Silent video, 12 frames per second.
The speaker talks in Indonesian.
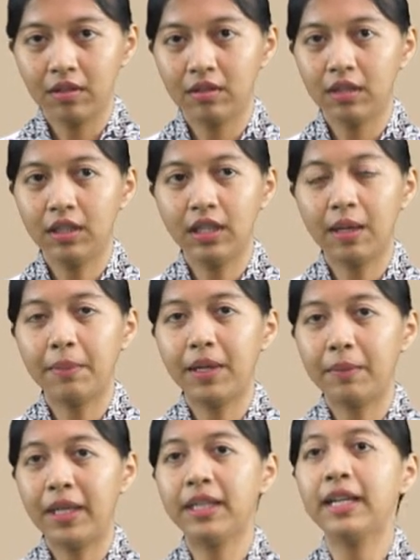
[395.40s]
ini apa
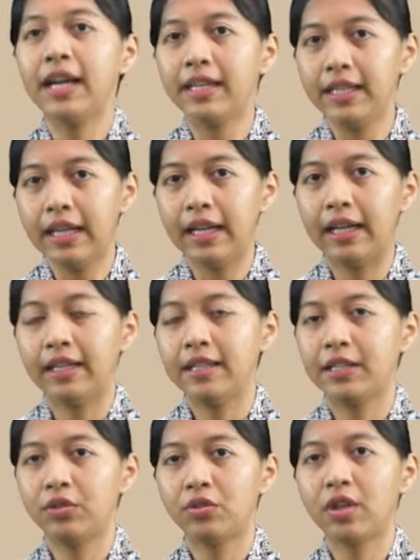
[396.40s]
namanya gaya
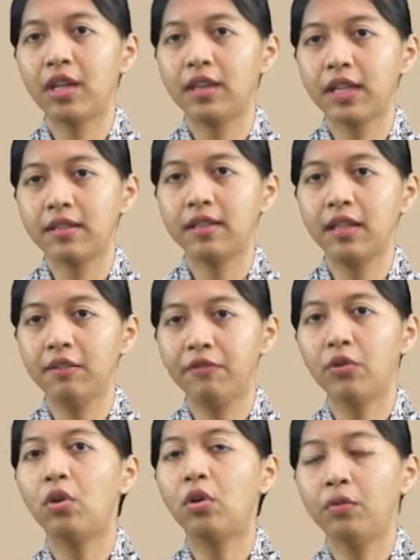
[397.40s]
dari corak tekstil
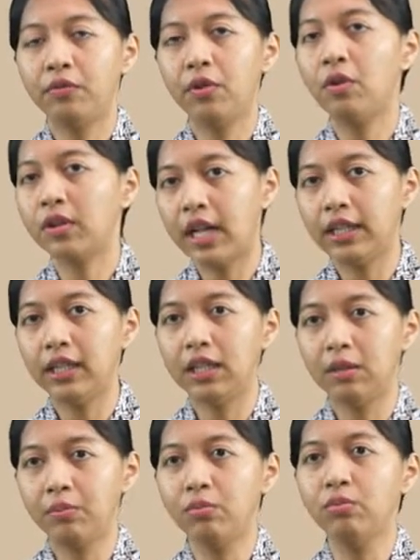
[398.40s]
floral
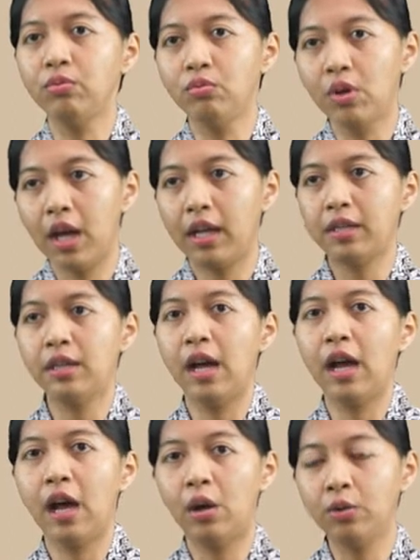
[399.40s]
ini bunga
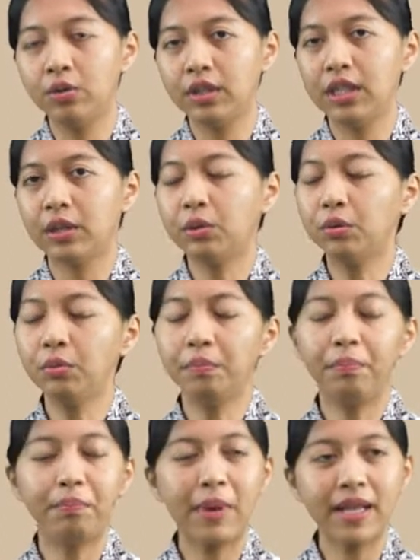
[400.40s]
daun itu
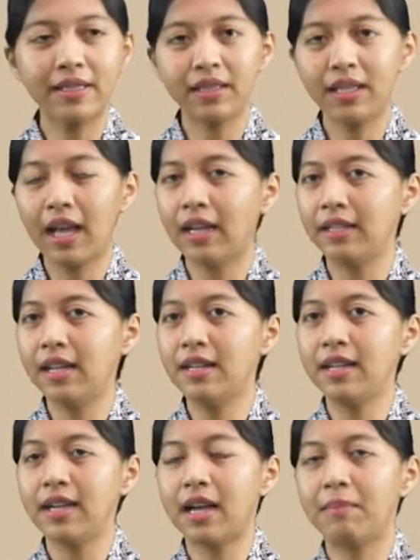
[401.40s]
pasti ada
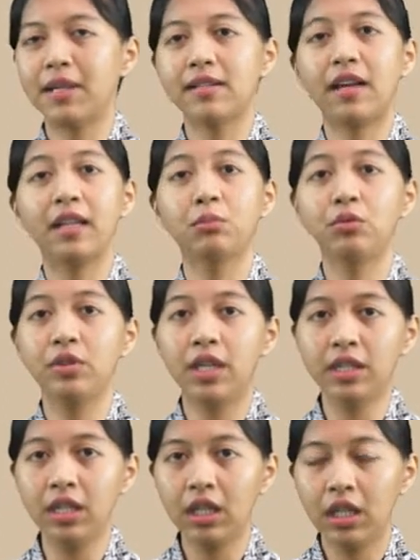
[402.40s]
dan amat sangat
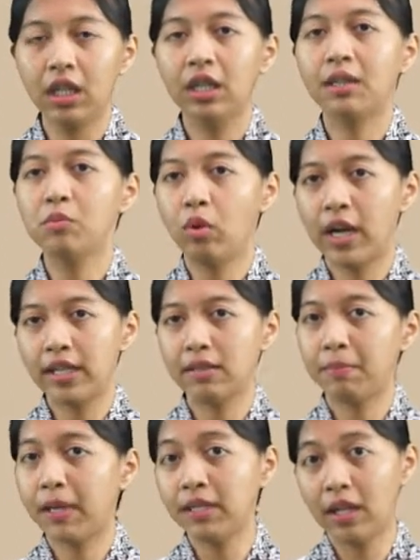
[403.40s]
mudah ditemukan
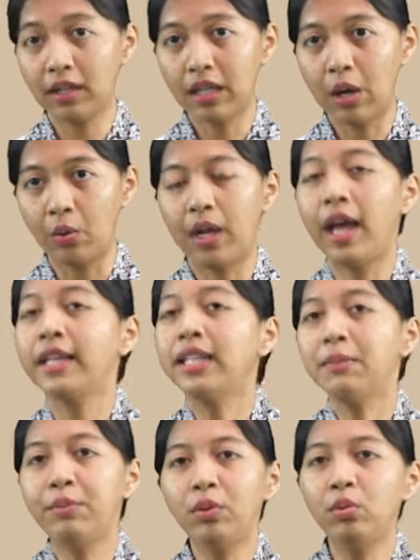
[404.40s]
sepanjang tahun
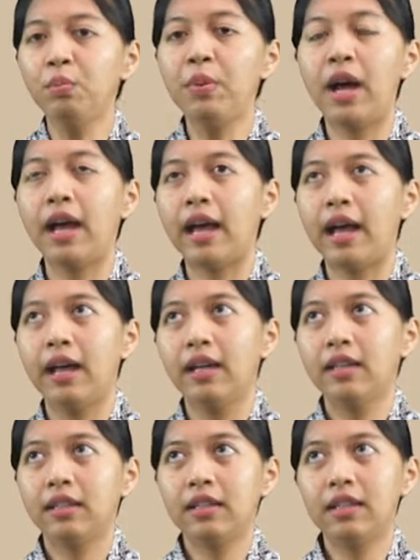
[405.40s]
hanya berubah
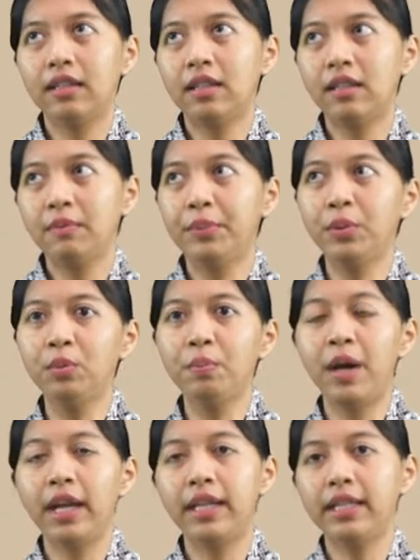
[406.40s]
uh,
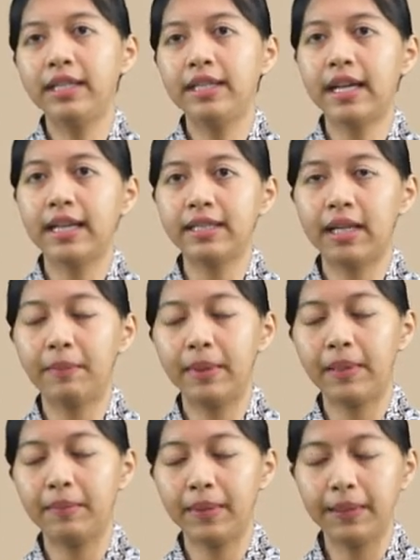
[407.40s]
berubah ininya aja apa
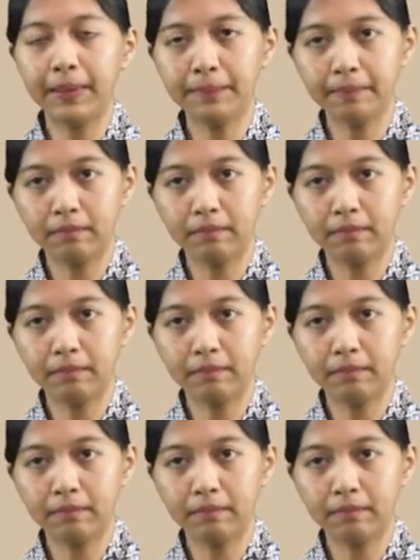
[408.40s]
namanya